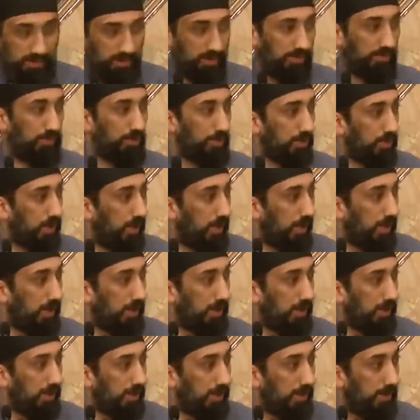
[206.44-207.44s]
আস্তাক
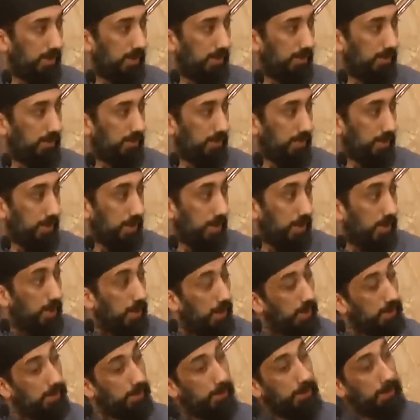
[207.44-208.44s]
ফিরুল্লাহ
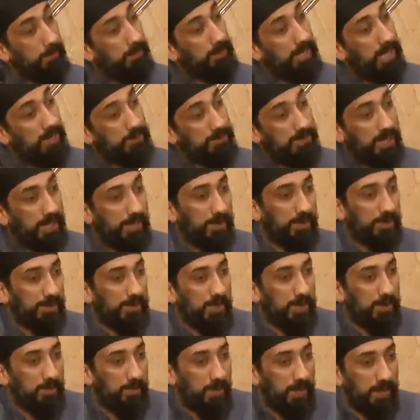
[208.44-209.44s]
আর যারা বাহিরে তারা
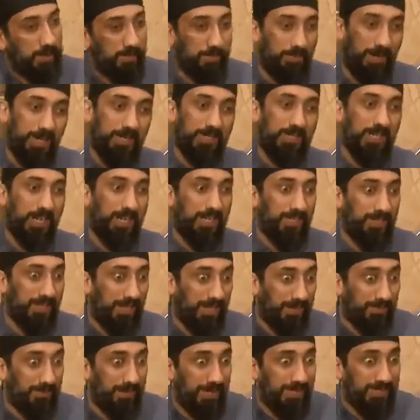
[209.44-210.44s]
কি বলছেন মাশা
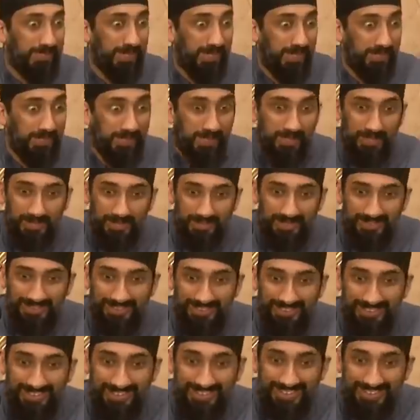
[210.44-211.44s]
আল্লাহ মাশা আল্লাহ